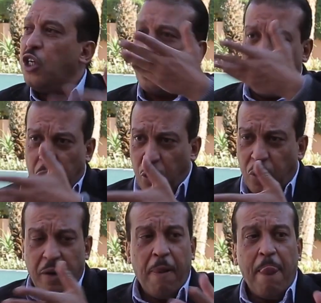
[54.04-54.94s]
هشام
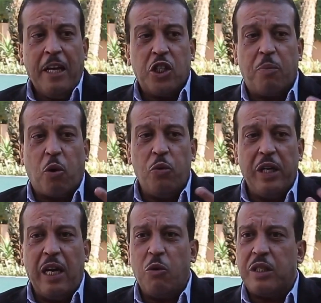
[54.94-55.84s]
بهلول
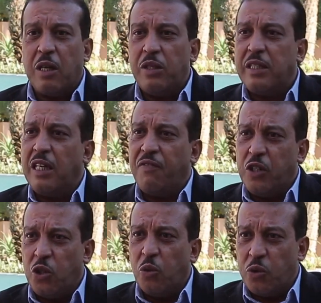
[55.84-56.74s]
سبقوني على مستوى
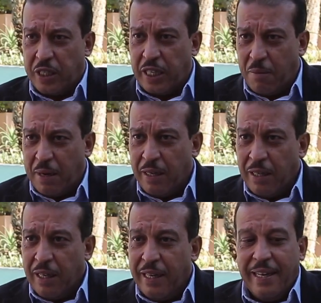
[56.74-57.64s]
التلفزيون والسينما
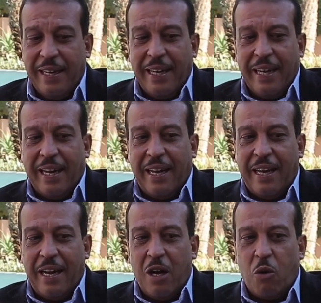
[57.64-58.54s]

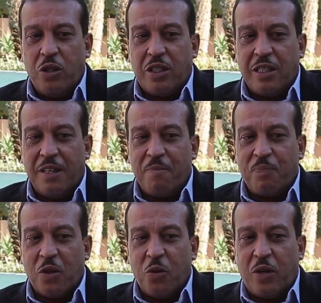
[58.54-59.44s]
انا كنت
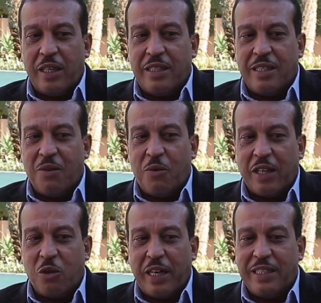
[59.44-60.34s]
وكنت
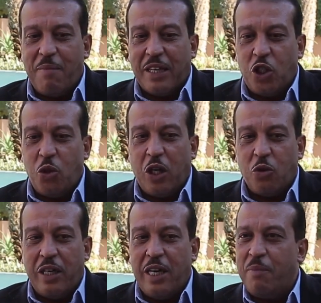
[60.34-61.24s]
واحد الوقيته مع تيجو كتقولي لي